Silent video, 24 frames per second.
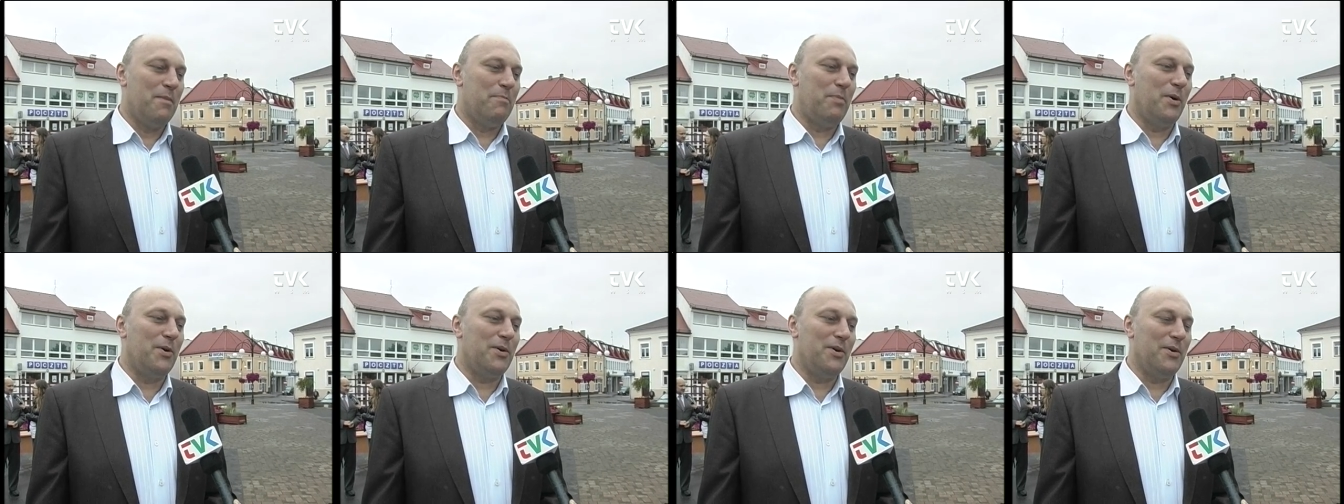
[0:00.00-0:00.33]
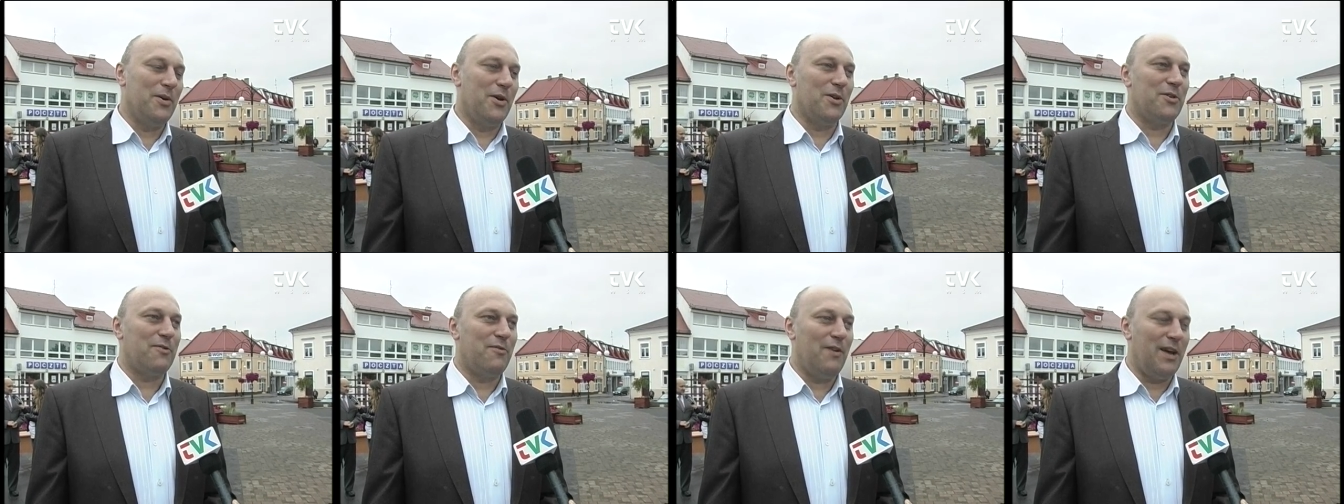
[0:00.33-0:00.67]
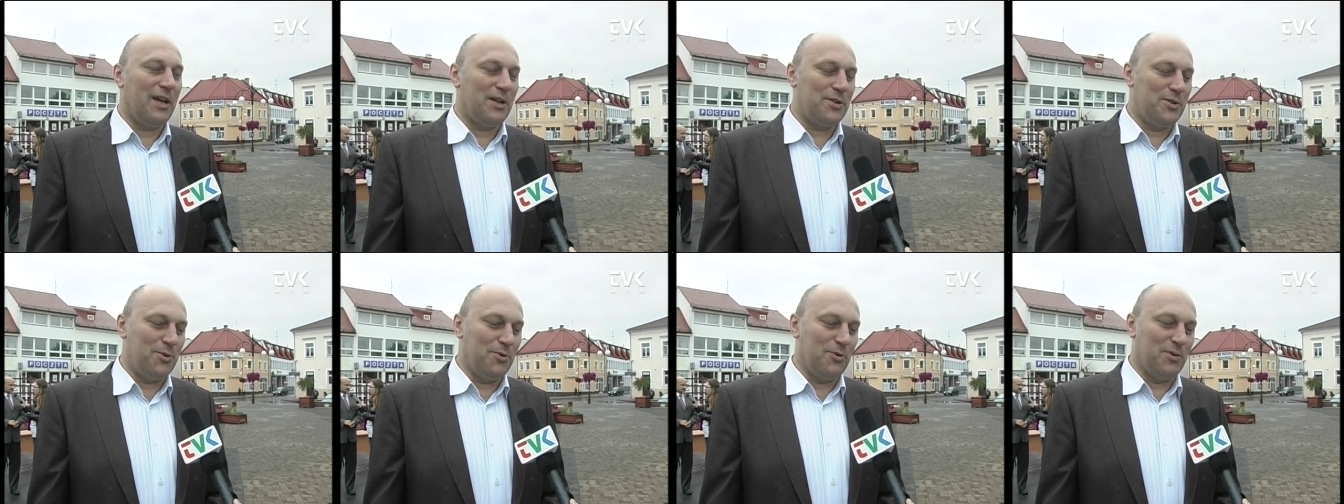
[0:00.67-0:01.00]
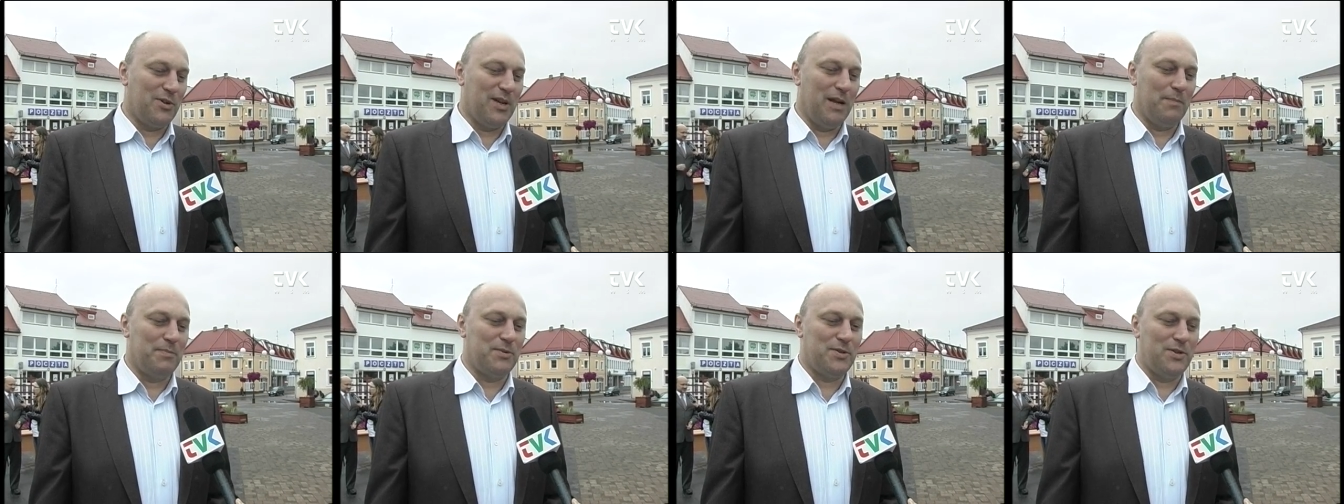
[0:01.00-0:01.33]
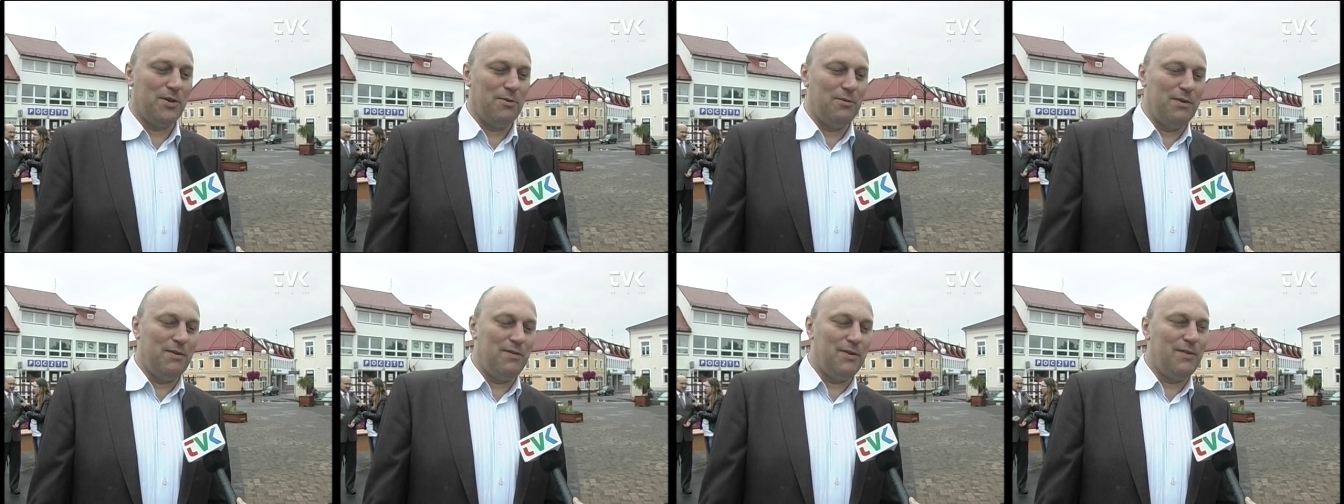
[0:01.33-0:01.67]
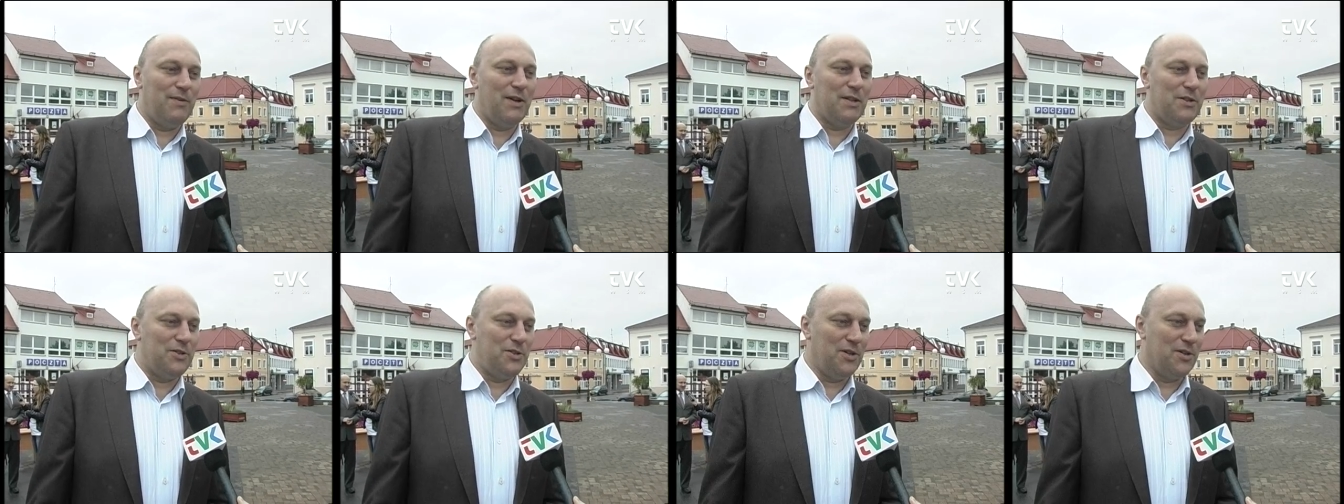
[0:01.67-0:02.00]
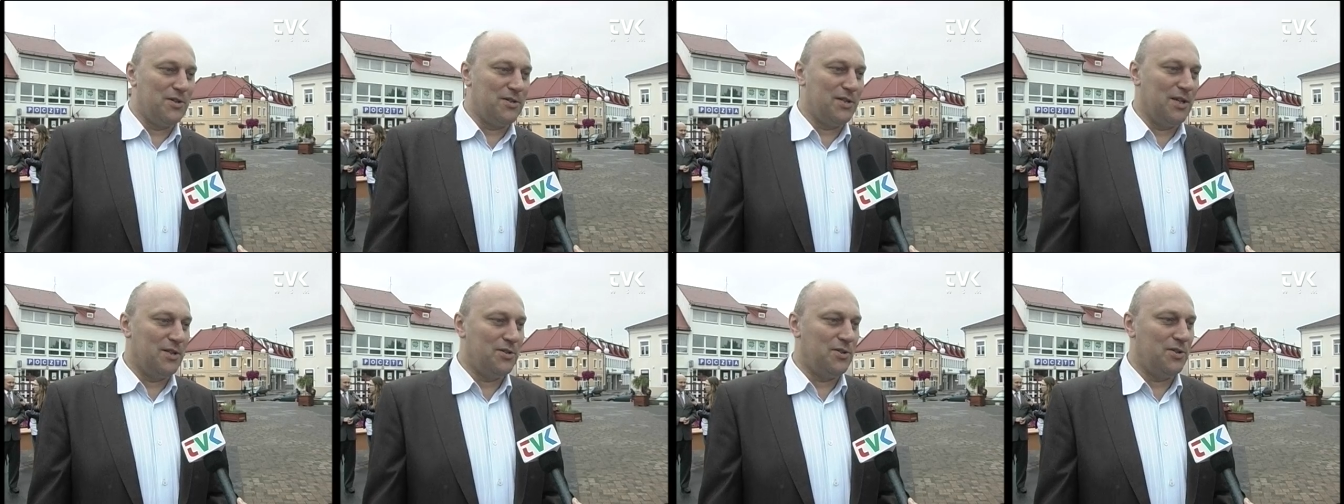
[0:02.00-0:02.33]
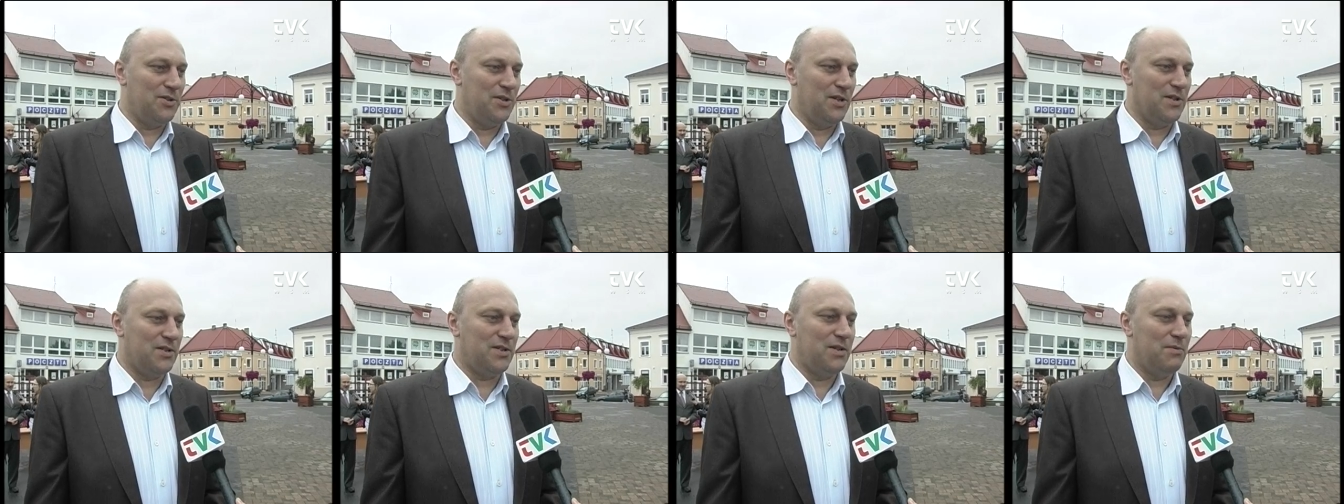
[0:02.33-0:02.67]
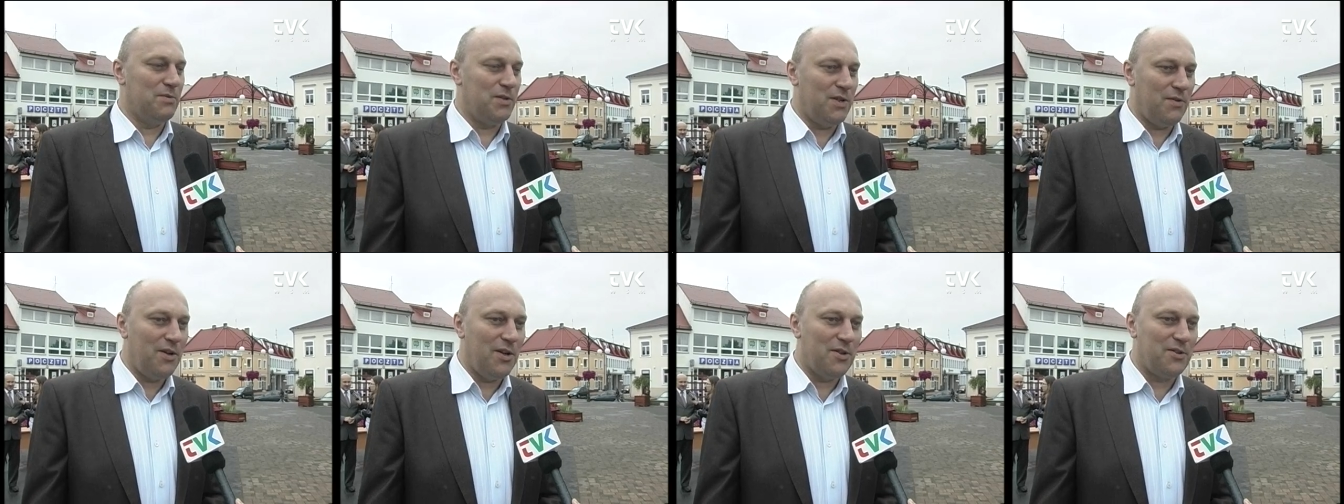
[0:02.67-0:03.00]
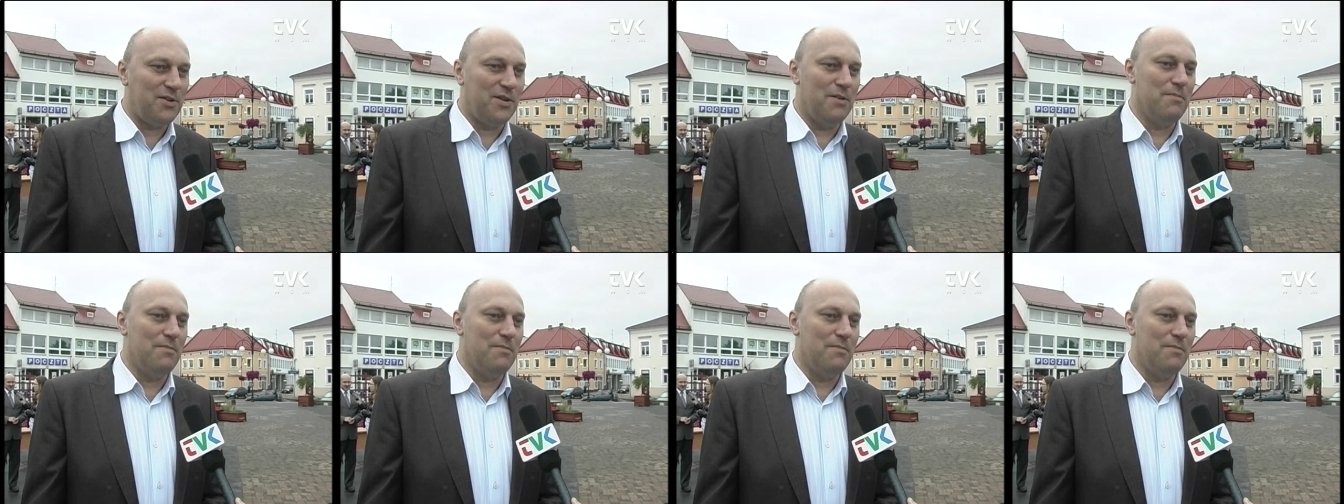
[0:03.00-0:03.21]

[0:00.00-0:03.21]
po otwarciu kapsuły w 2039